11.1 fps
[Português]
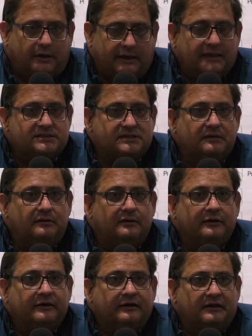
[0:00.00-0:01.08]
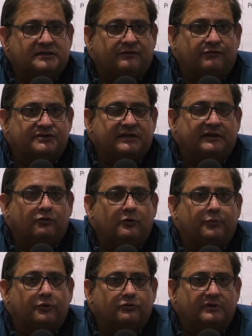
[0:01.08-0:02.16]
é assim. E se você não
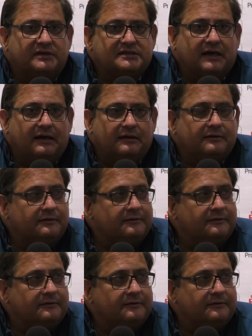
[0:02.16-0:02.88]
oportunizar,